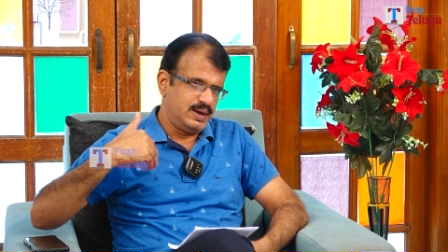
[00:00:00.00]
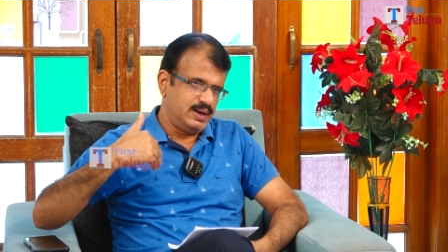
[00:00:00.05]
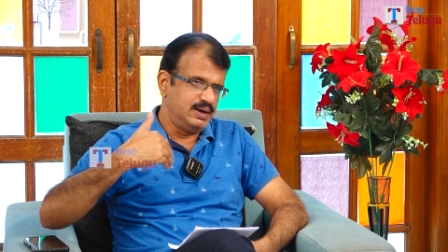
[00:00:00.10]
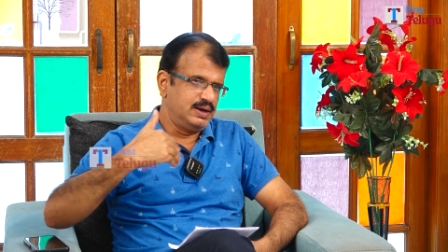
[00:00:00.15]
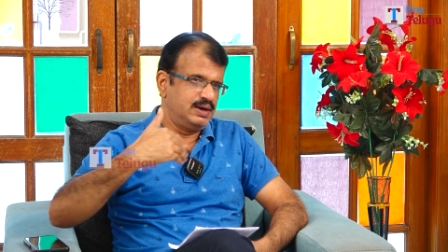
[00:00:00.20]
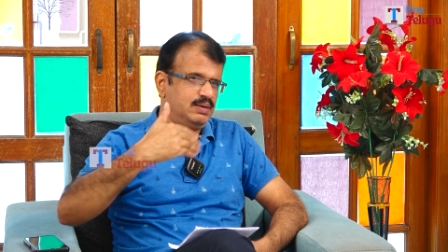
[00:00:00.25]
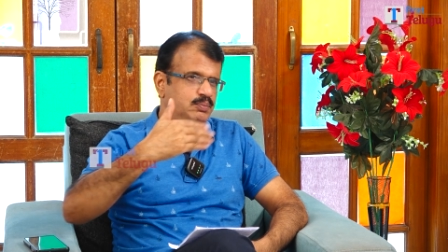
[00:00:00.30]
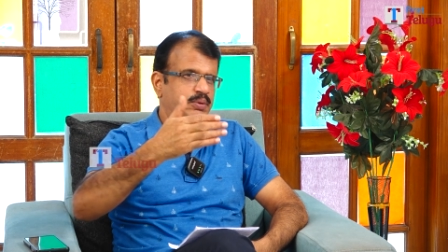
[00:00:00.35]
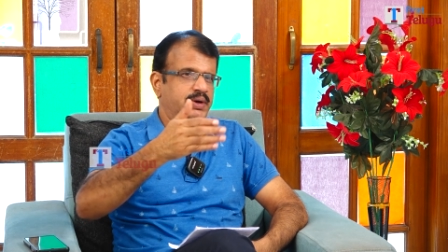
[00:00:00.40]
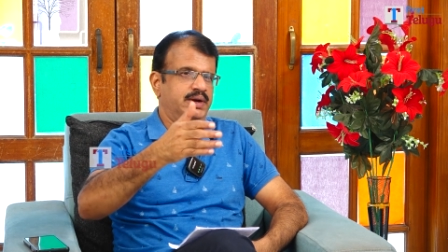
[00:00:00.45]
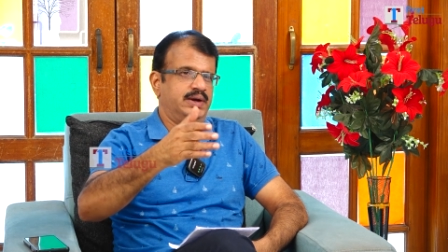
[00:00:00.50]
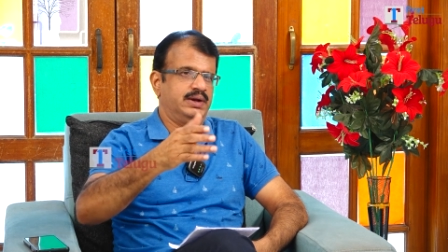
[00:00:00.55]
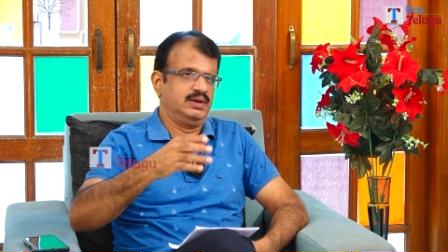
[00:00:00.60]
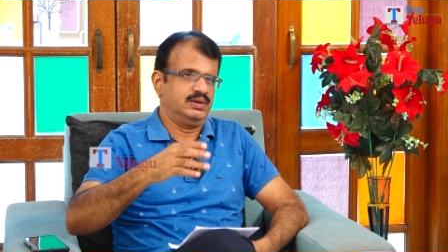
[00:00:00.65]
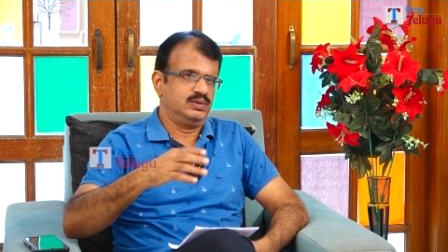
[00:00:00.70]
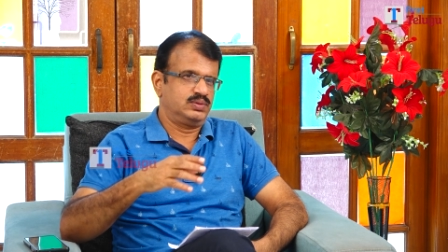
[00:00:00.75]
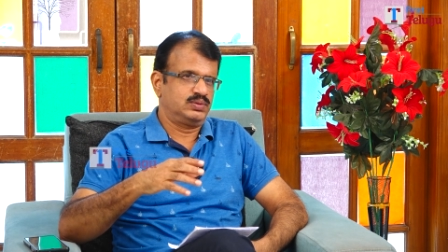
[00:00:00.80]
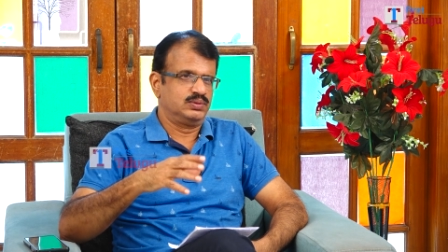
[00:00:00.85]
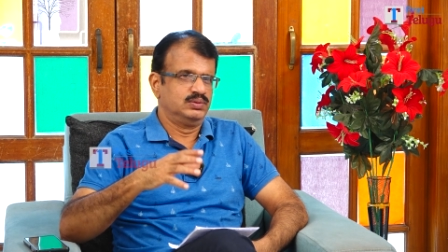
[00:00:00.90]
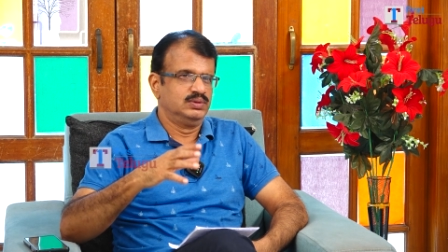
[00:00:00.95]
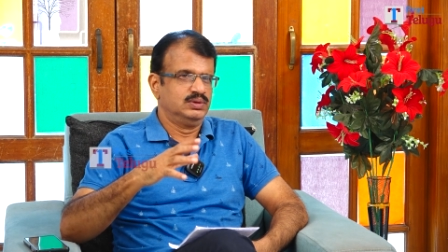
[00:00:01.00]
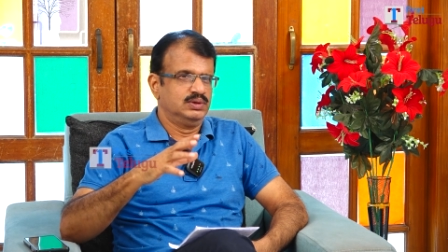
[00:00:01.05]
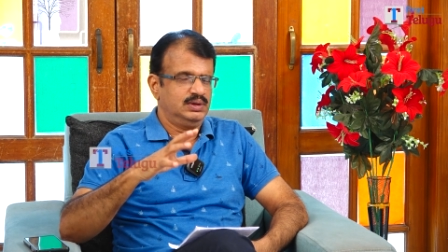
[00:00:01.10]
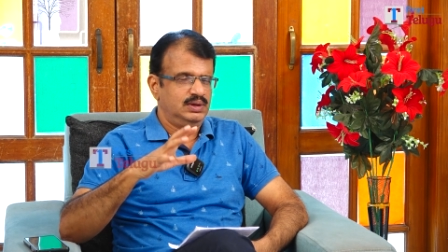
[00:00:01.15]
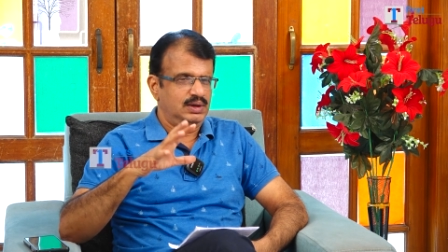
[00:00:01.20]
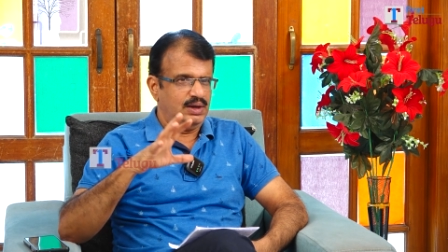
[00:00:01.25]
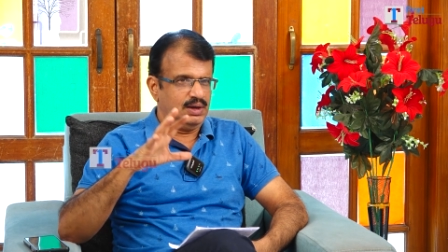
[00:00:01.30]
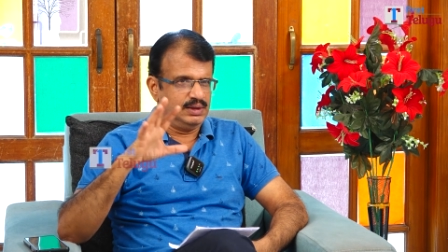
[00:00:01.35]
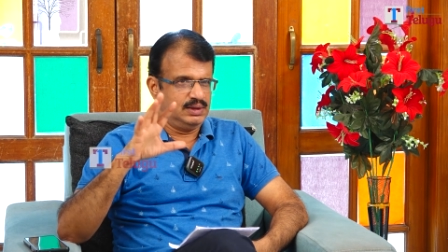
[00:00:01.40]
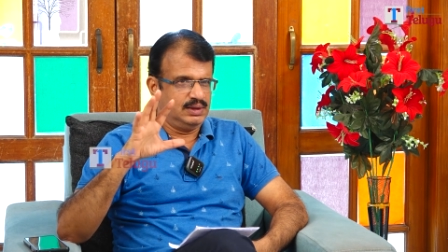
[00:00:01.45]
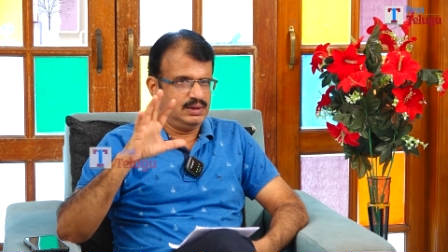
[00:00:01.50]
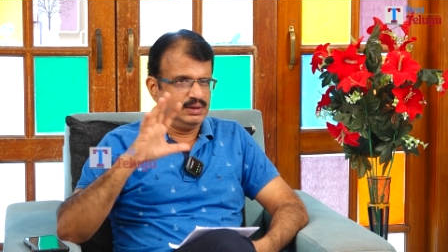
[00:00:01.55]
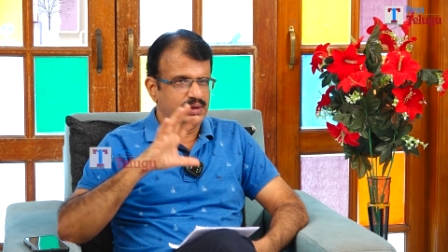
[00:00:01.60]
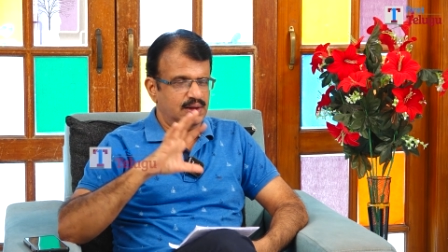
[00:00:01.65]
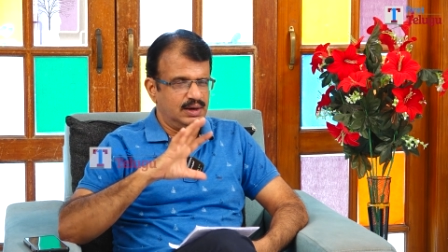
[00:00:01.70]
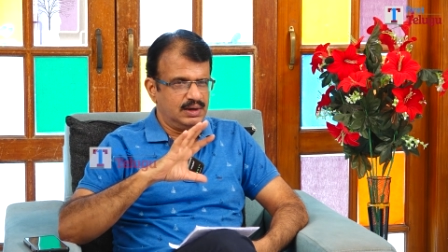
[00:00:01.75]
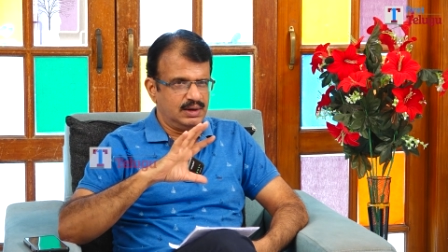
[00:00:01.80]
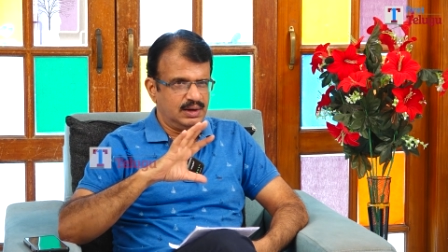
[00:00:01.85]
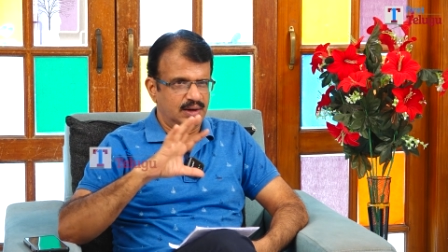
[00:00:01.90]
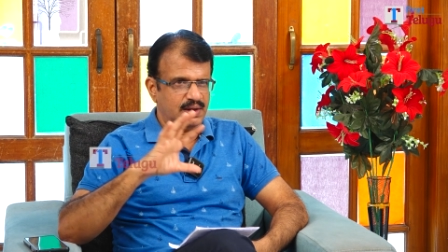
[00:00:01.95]
అని పెట్టేయచ్చు అది
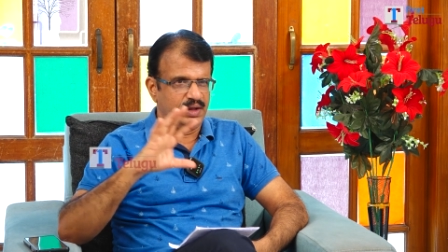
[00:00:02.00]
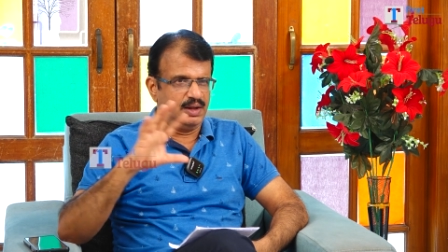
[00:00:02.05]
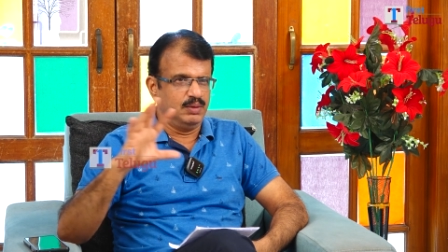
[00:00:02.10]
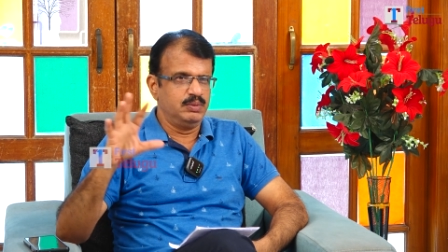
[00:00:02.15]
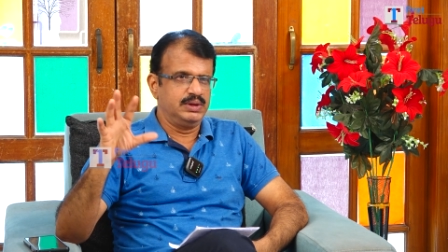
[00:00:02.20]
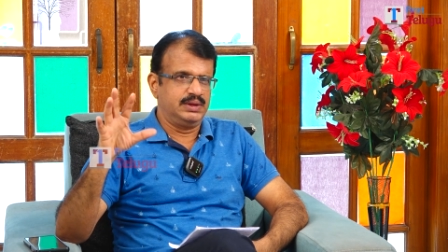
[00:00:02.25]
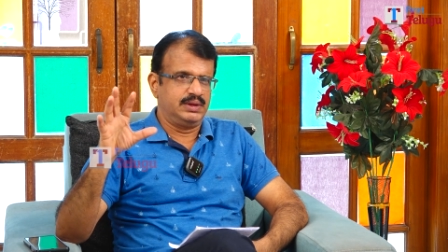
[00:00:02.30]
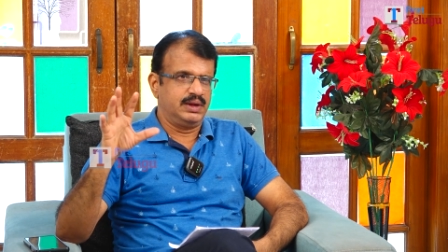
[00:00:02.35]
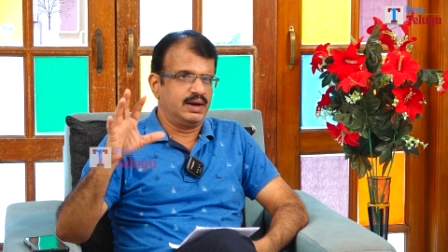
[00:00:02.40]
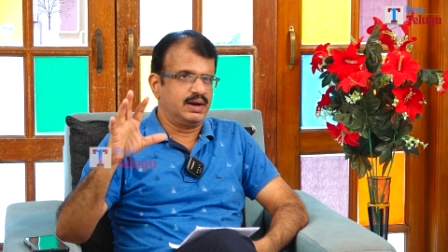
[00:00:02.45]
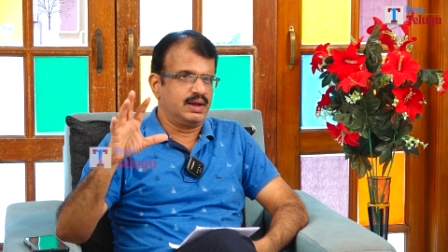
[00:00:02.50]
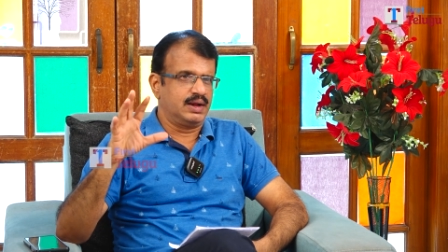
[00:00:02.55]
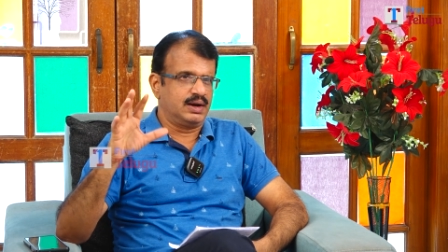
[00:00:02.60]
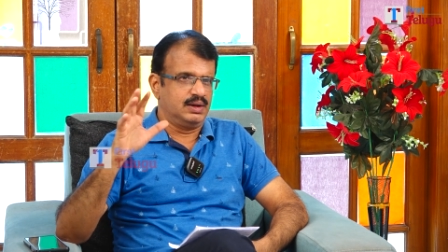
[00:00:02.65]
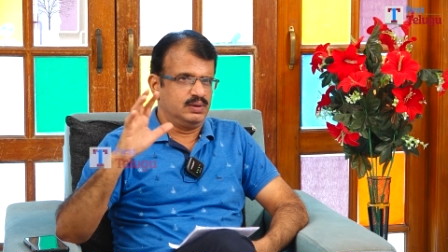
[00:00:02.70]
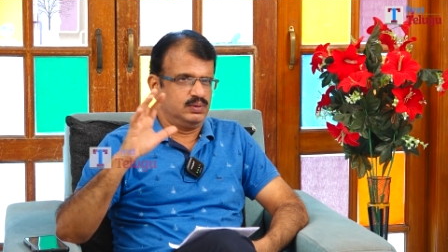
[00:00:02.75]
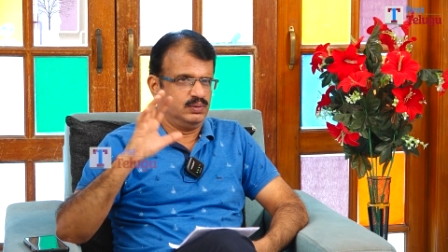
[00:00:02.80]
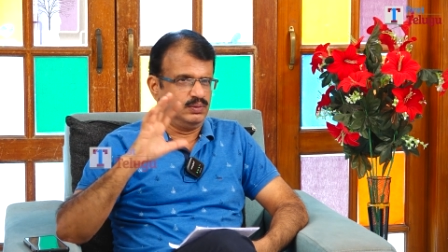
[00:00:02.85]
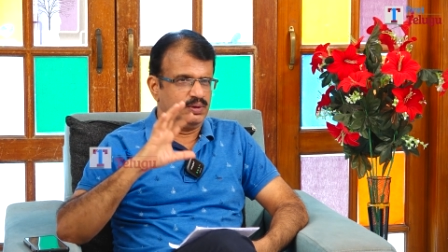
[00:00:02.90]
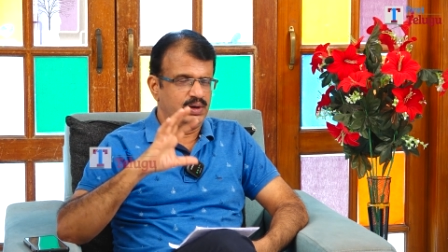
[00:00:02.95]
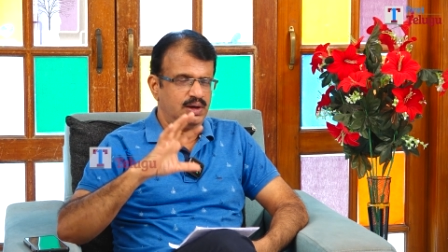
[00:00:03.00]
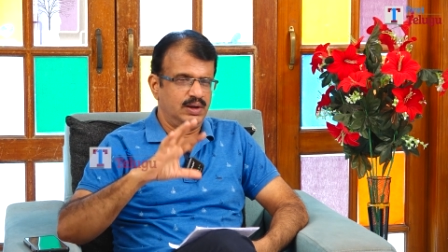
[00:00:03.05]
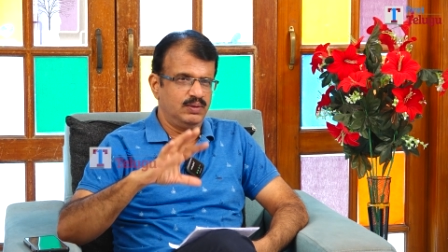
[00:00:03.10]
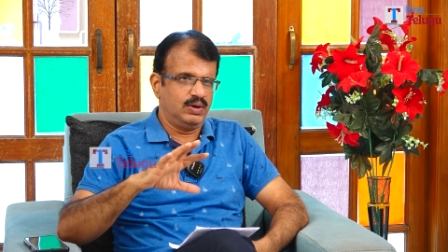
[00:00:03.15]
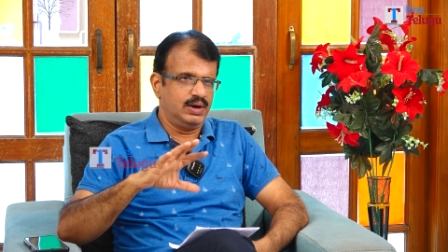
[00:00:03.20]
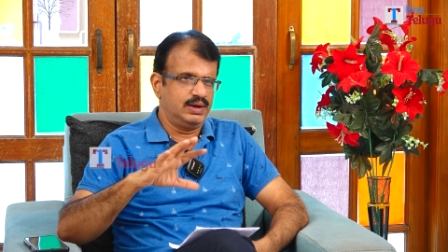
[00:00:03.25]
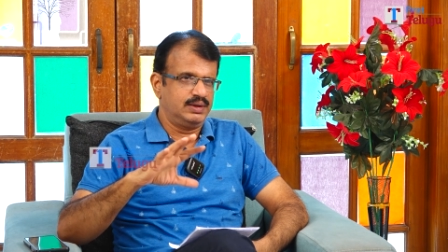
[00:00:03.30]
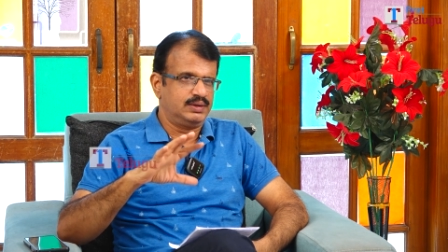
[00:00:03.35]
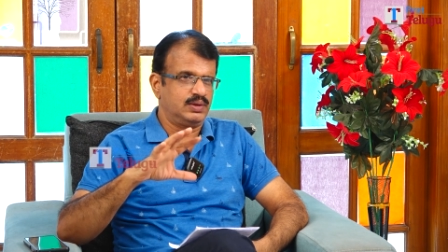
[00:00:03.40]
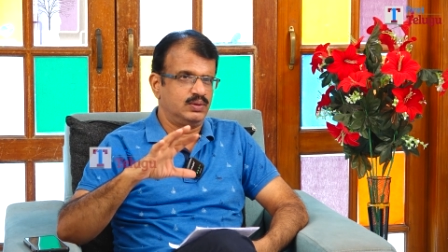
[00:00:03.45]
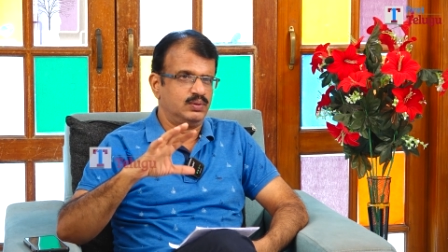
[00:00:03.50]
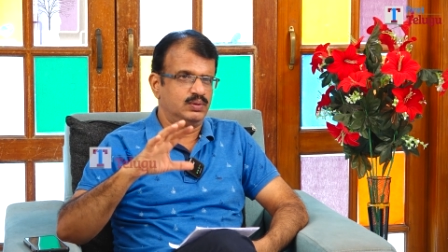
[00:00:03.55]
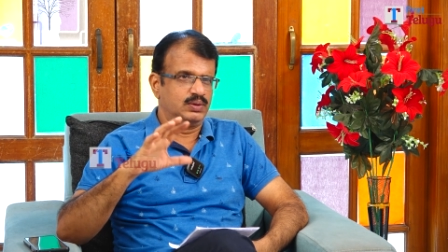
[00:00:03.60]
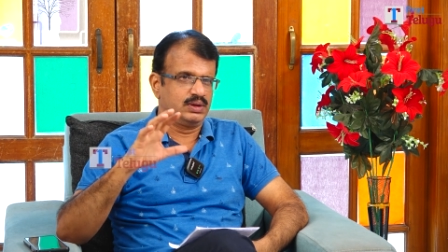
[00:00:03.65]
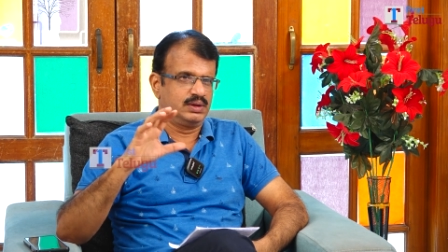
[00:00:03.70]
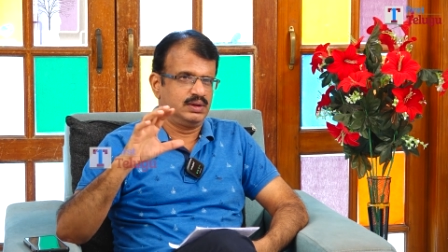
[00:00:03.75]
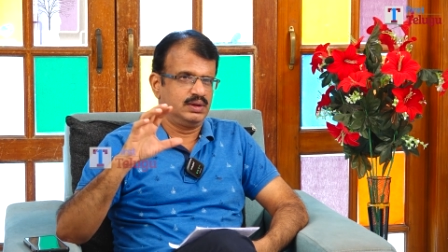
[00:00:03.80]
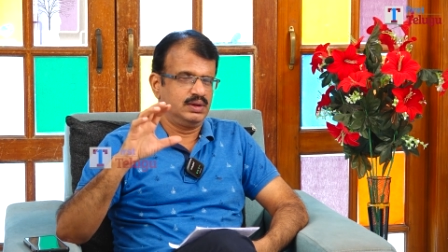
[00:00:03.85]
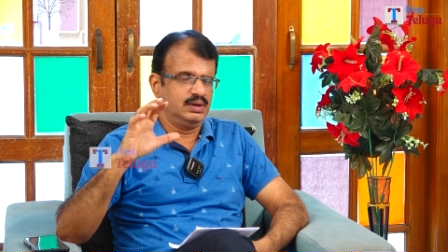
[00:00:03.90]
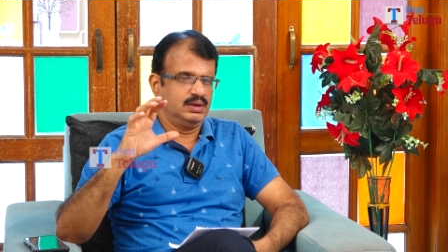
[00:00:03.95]
దాంట్లో ఏమీ తేడా రాదు నీ వాయిసే
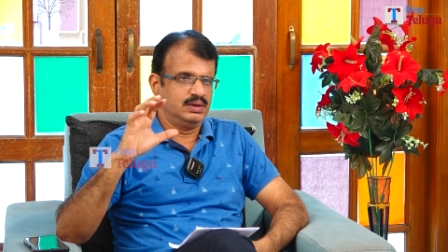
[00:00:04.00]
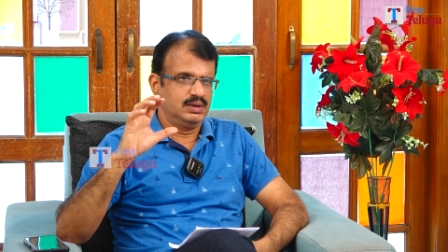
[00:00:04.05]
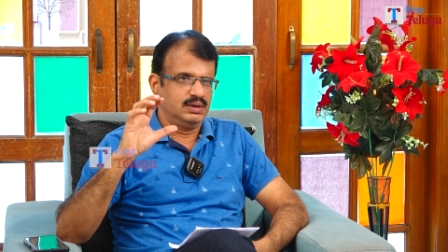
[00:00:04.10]
ఉంటుంది